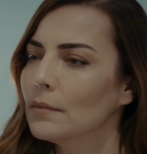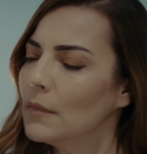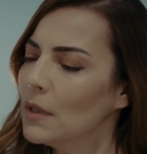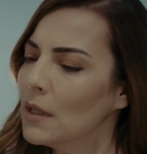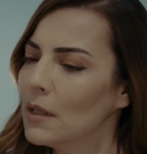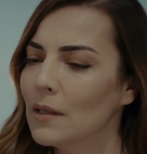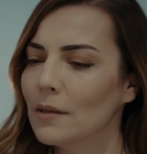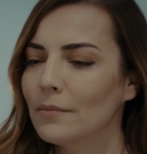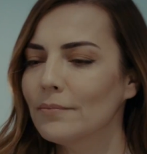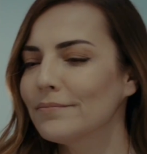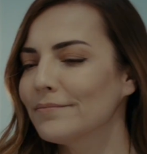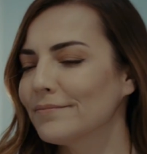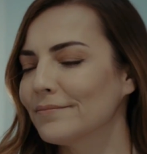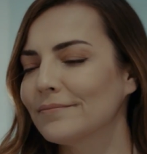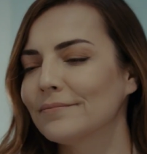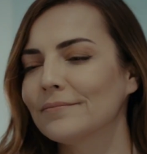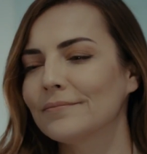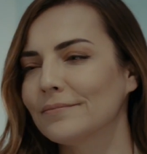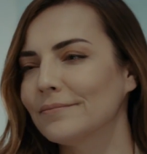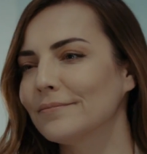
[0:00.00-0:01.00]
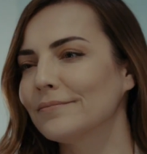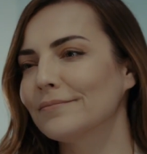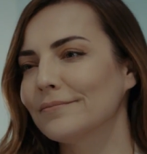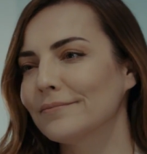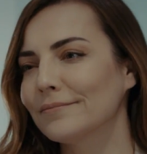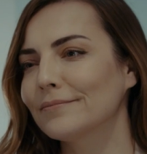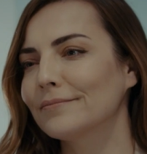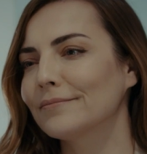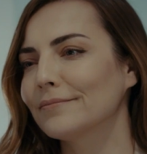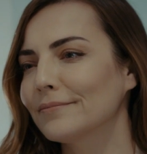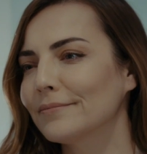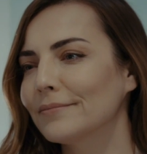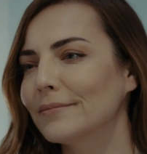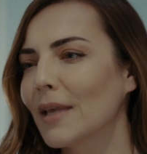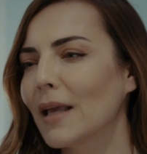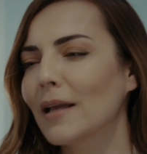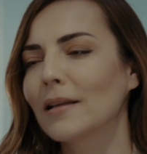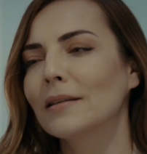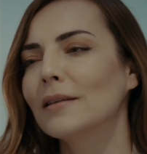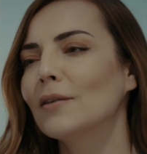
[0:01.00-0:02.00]
İyiyim.
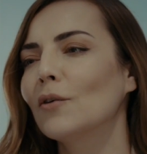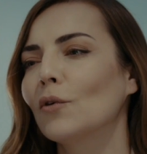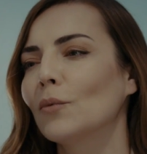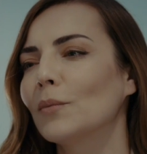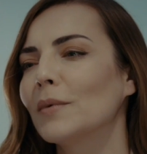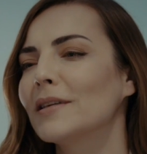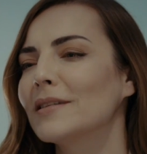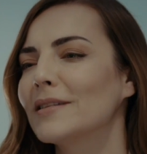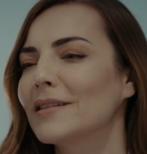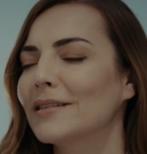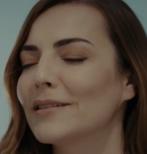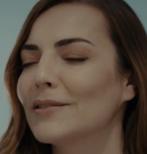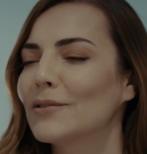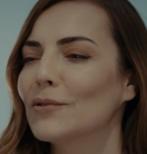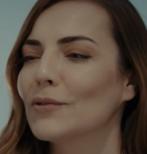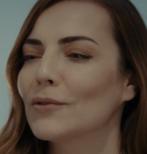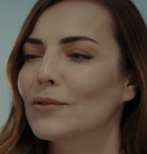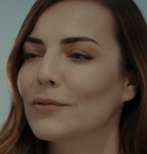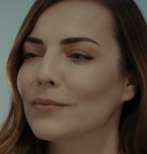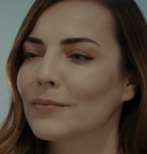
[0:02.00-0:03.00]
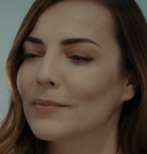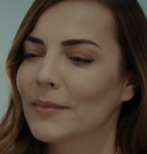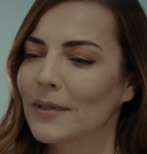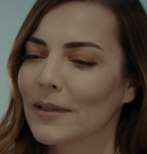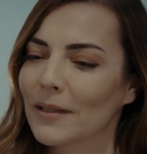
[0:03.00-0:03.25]
Yani iyi olmaya çalışıyorum.